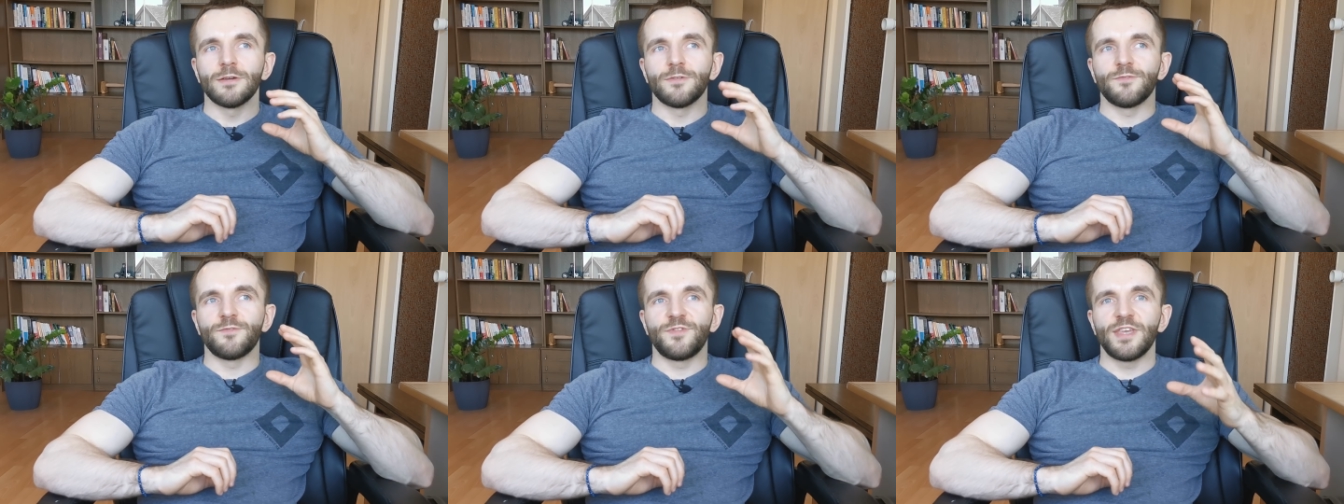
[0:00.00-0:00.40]

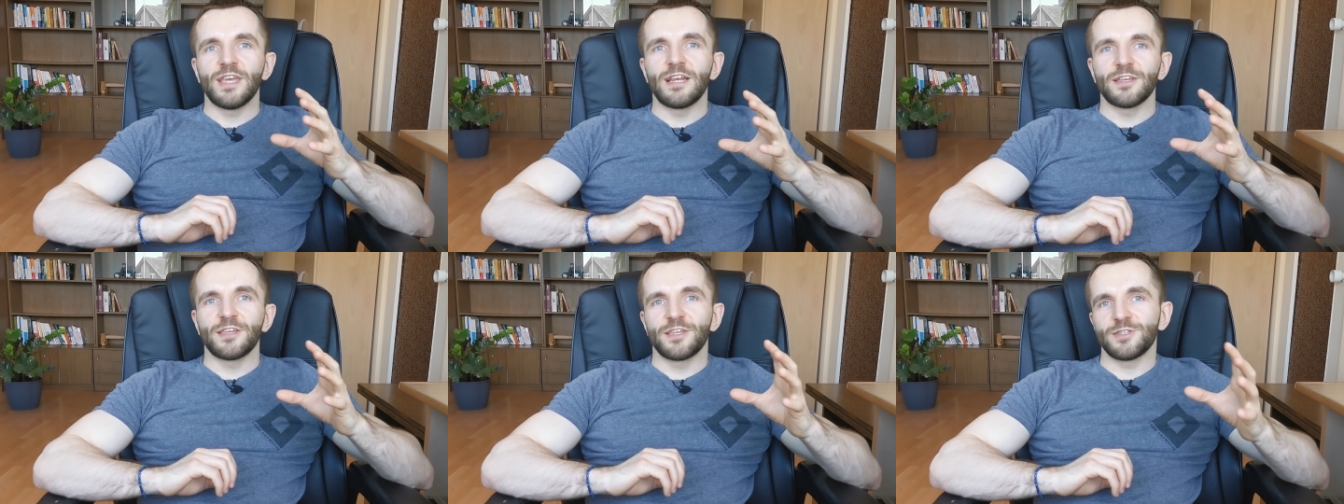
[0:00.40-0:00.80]

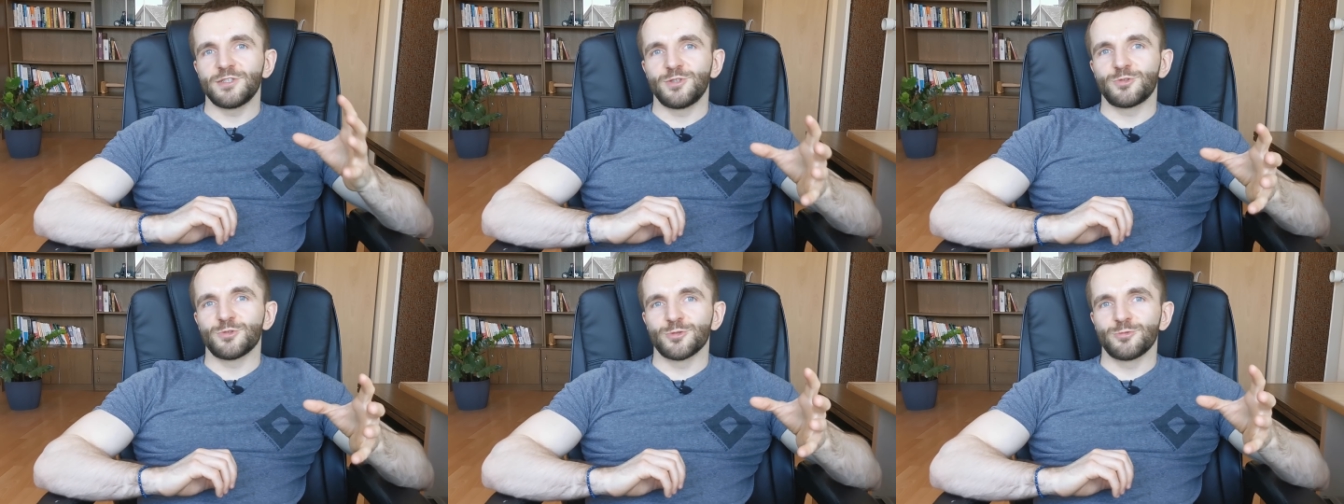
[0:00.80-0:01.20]
wielkie
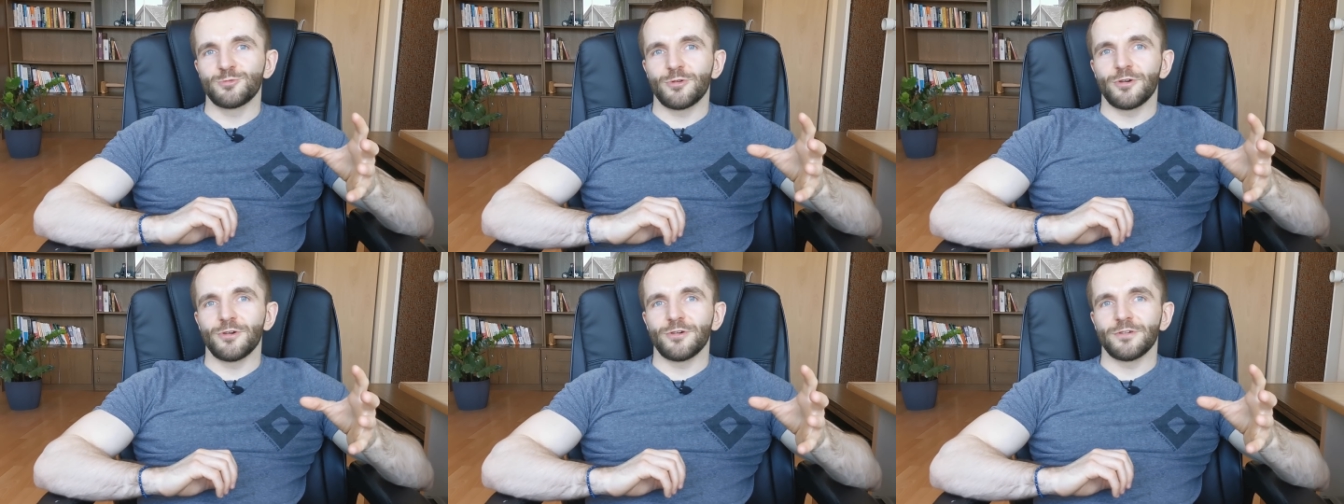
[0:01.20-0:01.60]

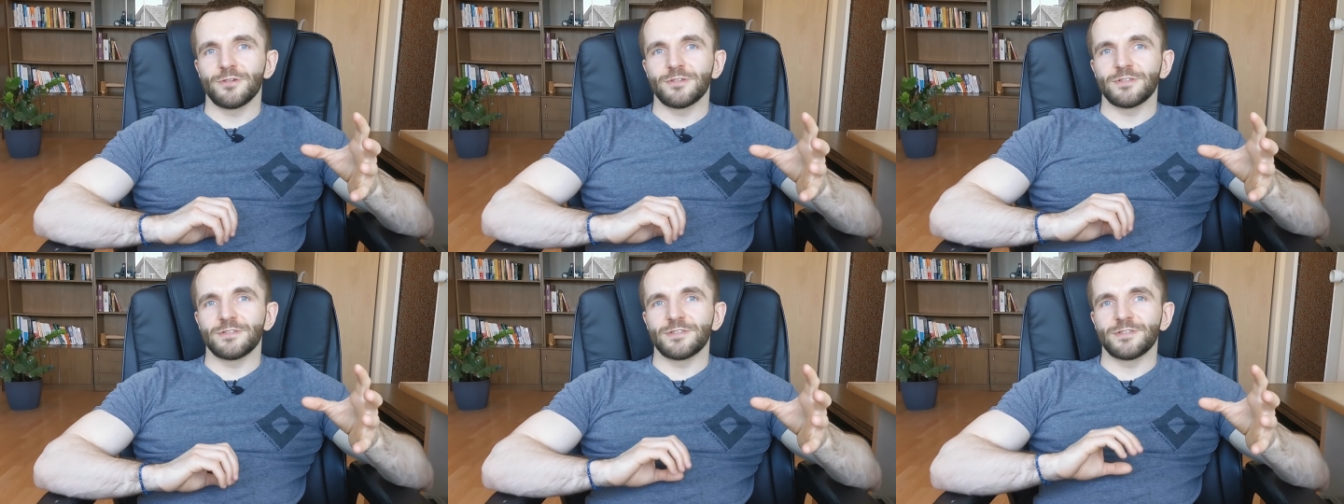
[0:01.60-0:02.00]
źródło
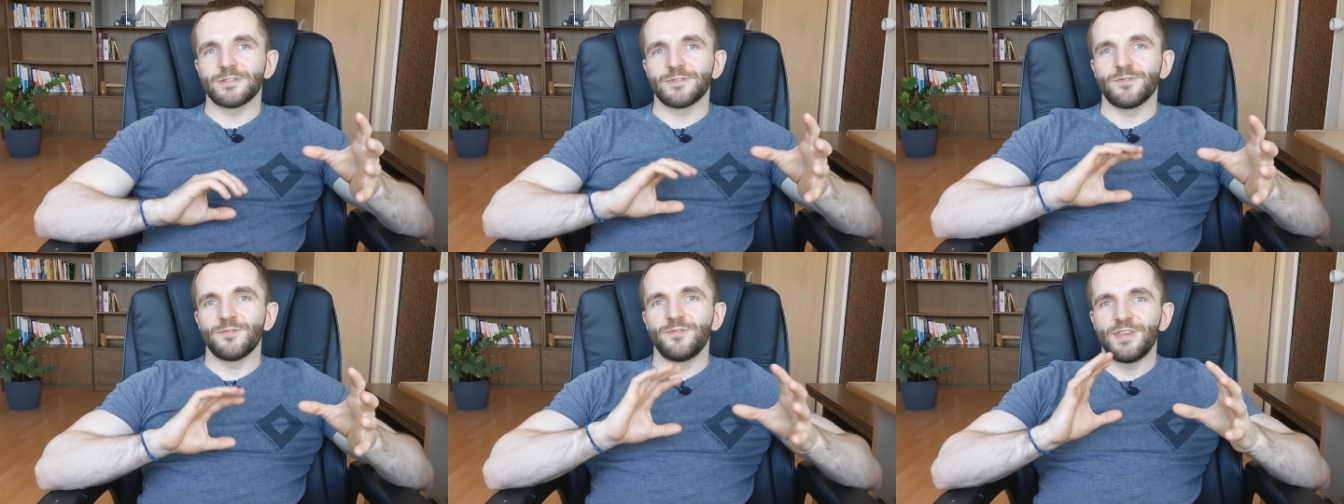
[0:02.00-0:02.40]
e,